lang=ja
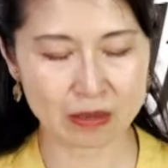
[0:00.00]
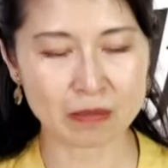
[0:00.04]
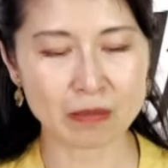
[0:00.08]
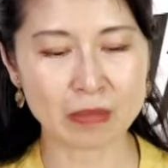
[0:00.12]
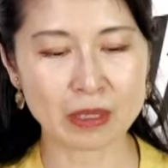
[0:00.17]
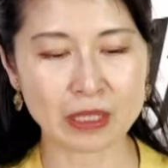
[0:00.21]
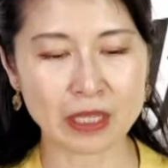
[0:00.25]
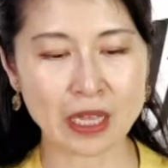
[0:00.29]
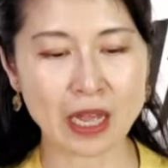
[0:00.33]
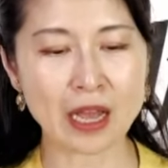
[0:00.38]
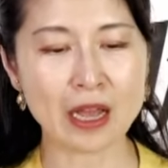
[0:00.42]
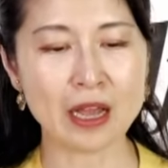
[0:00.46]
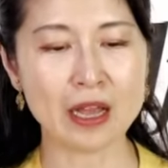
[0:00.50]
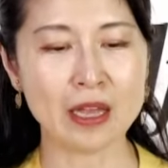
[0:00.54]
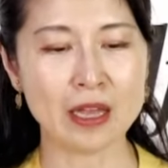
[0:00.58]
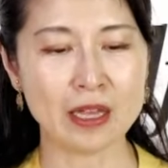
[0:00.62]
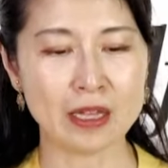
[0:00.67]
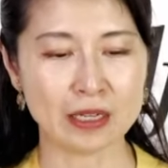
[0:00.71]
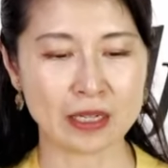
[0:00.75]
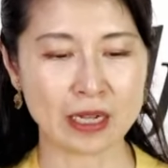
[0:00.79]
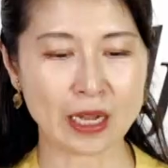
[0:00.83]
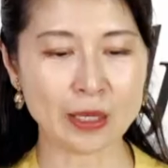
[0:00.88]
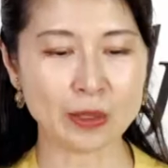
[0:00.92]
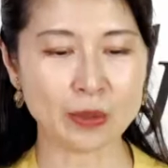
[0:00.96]
また
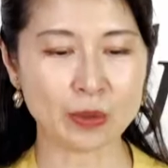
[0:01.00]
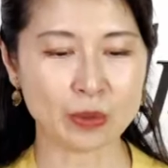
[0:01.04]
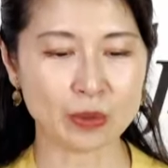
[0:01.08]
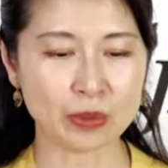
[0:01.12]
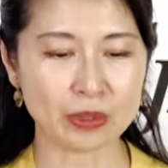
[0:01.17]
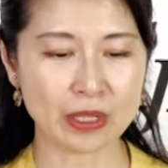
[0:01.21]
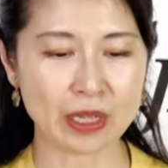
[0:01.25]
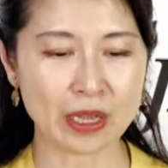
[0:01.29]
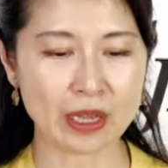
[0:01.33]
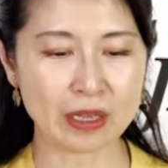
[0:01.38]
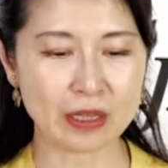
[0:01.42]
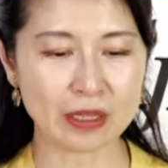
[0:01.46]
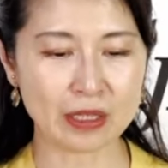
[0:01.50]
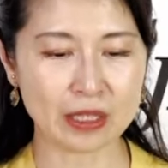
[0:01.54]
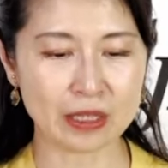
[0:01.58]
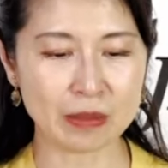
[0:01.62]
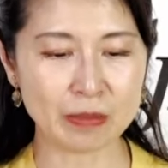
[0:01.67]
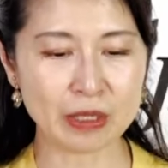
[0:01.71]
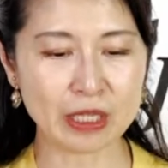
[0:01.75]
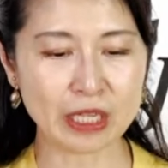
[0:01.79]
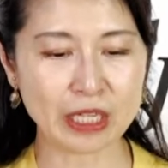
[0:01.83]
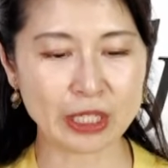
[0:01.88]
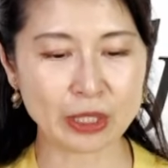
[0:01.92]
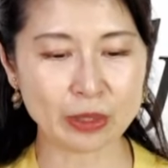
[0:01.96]
外国で「
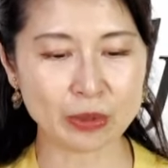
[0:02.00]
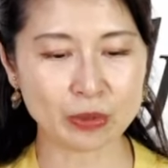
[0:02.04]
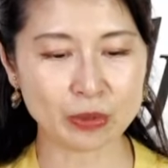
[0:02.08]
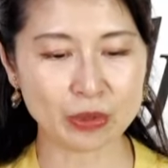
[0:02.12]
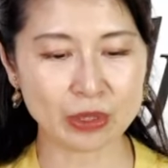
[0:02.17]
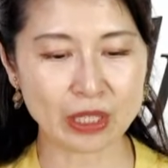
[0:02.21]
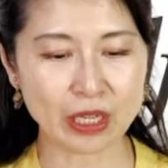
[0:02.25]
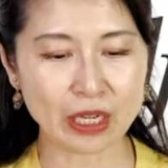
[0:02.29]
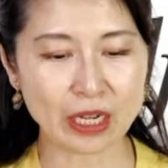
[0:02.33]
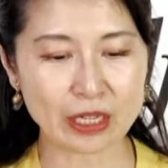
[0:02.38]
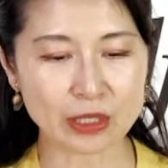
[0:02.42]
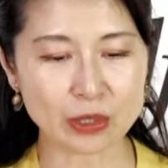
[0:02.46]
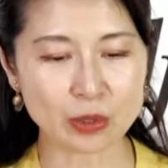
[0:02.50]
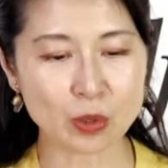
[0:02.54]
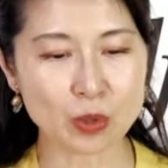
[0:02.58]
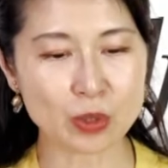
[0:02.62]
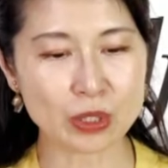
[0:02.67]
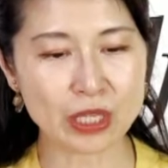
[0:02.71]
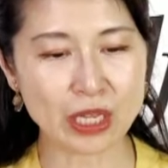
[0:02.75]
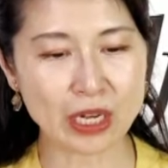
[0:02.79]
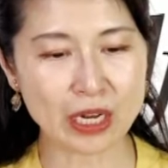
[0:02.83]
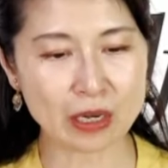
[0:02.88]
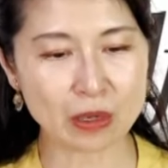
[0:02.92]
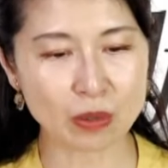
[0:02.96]
君が代」の歌がそう
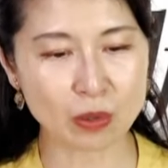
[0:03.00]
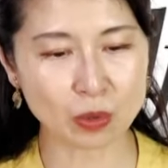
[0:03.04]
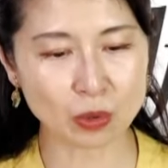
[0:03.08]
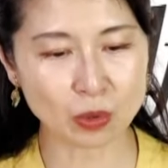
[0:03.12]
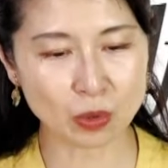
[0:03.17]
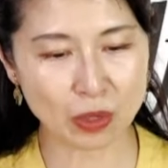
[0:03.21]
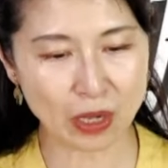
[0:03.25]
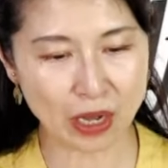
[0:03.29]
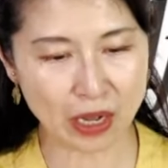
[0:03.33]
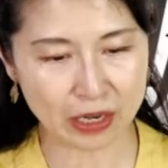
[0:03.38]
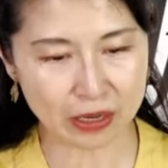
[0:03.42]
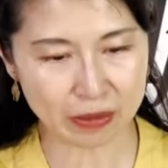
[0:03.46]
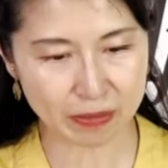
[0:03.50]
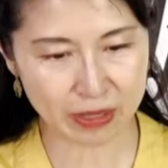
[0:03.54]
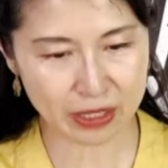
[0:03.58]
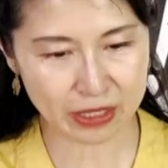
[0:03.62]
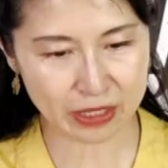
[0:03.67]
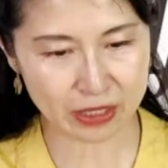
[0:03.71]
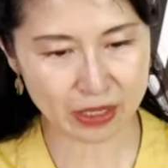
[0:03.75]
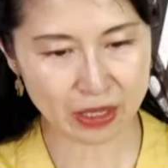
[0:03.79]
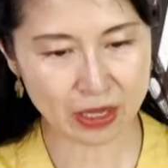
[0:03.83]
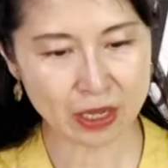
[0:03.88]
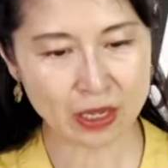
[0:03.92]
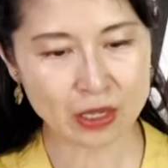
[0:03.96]
されることがありま
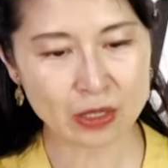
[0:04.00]
す。